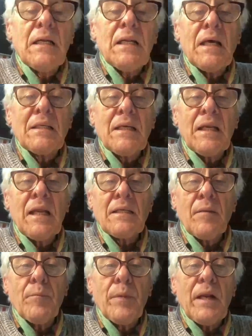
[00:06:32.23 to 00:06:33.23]
Las,
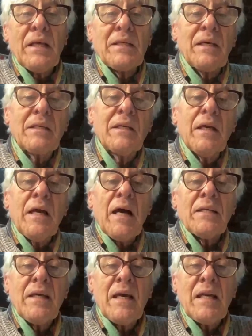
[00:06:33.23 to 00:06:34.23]
las empresas
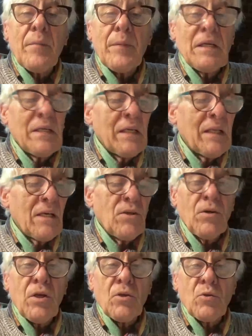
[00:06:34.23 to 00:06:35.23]
hacían la
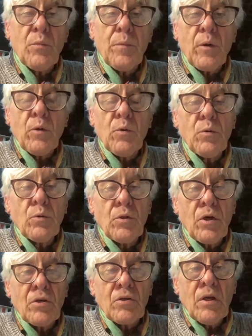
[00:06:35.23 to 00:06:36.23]
presentación de sus
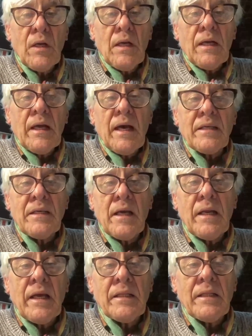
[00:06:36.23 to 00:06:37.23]
productos,
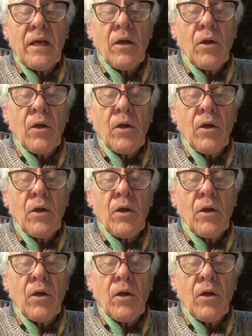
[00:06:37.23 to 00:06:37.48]
hacían este